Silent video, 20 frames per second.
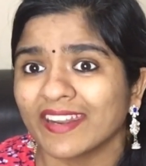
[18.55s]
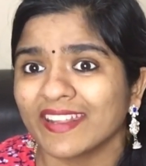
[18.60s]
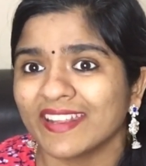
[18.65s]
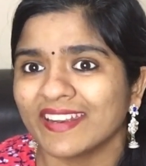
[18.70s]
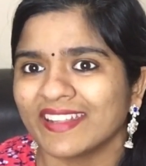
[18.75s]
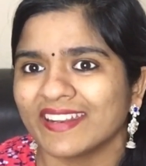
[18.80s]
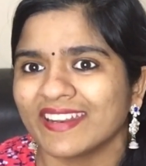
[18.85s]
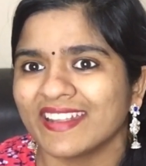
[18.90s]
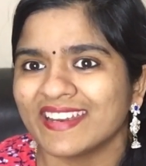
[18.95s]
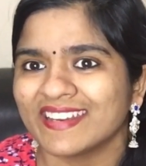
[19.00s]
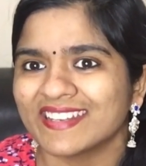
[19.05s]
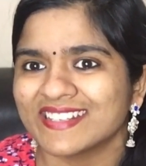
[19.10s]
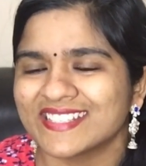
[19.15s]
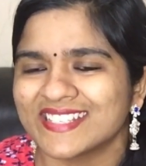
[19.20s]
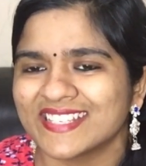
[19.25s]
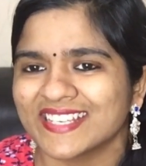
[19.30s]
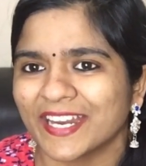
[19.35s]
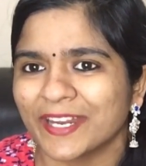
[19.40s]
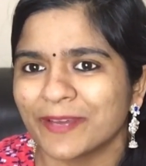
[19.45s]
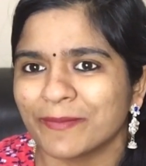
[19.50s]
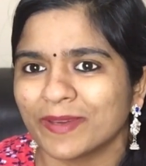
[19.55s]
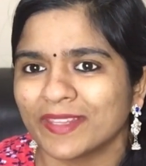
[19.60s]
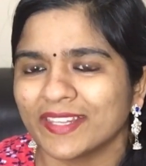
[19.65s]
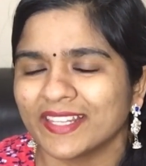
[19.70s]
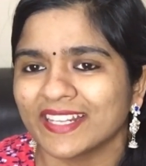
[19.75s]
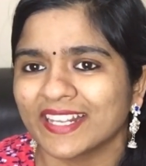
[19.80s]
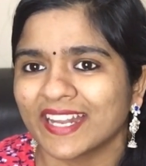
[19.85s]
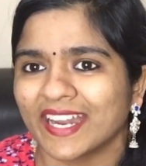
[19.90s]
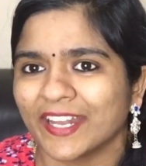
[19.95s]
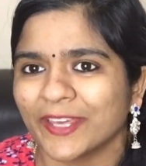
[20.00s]
நிறைய நிறைய இன்ட்ரெஸ்டிங்கான
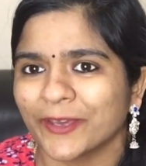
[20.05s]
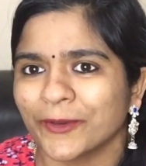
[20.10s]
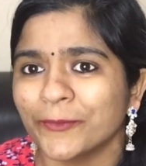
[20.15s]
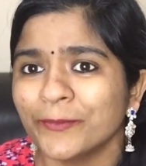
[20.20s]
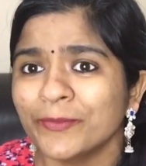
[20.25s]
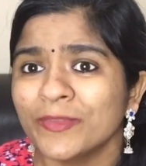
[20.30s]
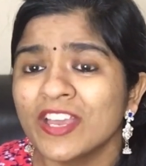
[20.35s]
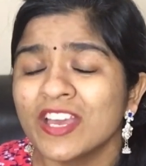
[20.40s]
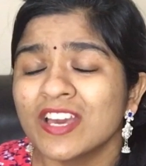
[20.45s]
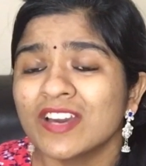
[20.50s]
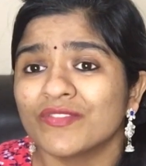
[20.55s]
பதில் கிடைக்கும்